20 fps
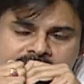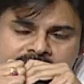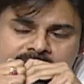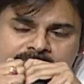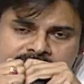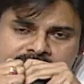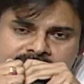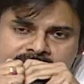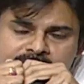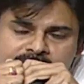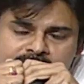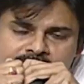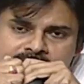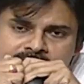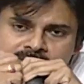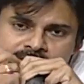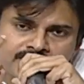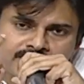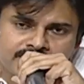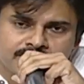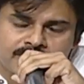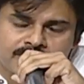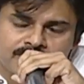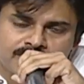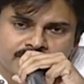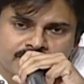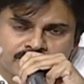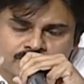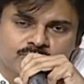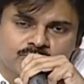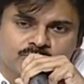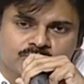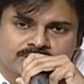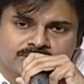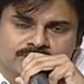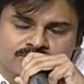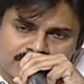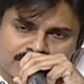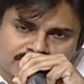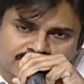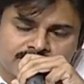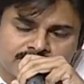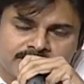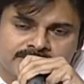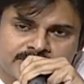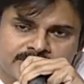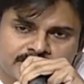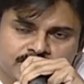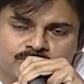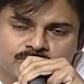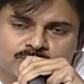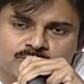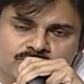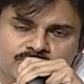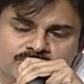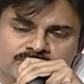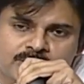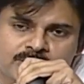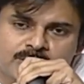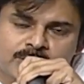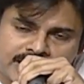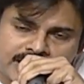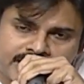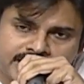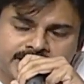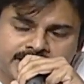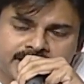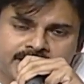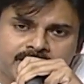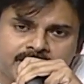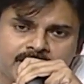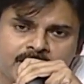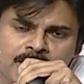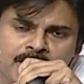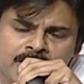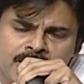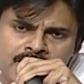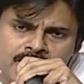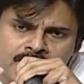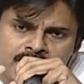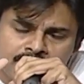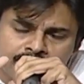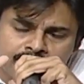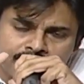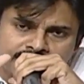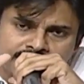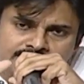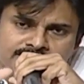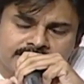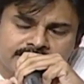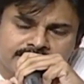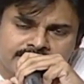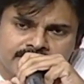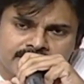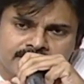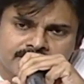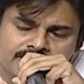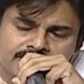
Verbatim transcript: గారు పెడతారనేది మేము మేము ఎదురు చూస్తున్నాం వాళ్ళతో పాటు నేను ఎదురు చూస్తున్నాను అలాగే మీ ఇద్దరికీ